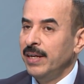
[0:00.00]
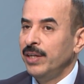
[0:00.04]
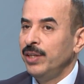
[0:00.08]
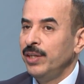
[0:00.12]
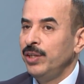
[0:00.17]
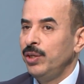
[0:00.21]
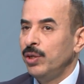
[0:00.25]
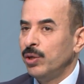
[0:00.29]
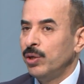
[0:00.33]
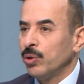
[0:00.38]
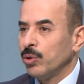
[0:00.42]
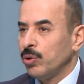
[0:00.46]

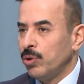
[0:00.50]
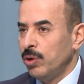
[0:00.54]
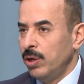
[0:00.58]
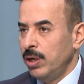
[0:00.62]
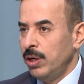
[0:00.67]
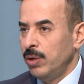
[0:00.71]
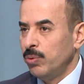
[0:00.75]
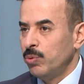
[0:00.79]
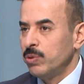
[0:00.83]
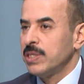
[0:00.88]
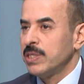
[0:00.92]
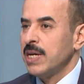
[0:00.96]

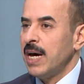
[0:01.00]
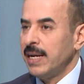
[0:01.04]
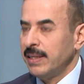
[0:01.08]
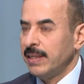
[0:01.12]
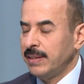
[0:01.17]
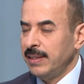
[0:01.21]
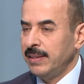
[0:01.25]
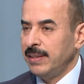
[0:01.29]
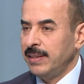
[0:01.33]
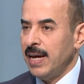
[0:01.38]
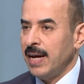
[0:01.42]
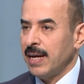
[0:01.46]
ينقل وزارة
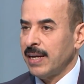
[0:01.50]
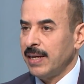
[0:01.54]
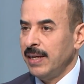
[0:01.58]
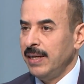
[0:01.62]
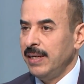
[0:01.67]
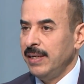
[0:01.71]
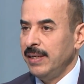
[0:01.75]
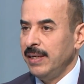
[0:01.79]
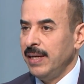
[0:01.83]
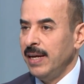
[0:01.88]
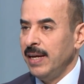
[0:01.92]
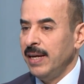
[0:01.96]

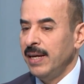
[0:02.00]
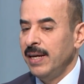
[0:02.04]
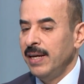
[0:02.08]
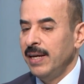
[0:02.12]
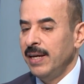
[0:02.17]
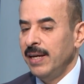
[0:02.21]
الداخلية